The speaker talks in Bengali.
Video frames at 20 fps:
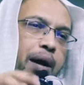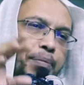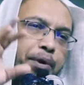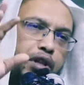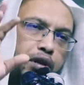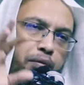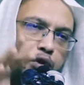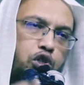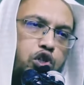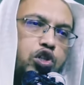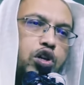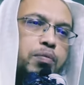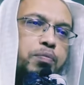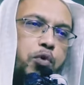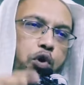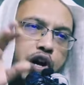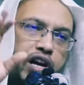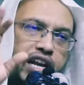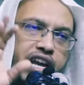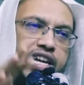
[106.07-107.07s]
আপাদমস্তক
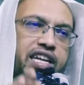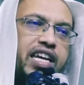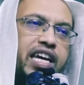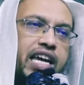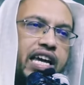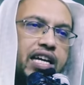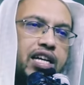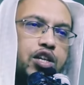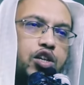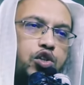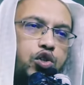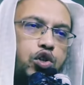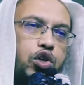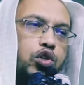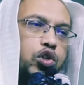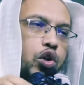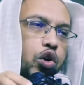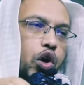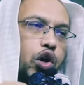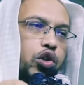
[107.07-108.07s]
পুরাটাই কি
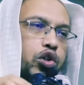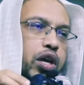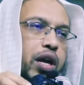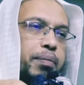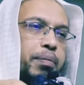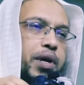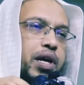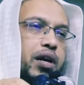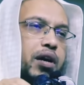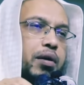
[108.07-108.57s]
সতর অতএব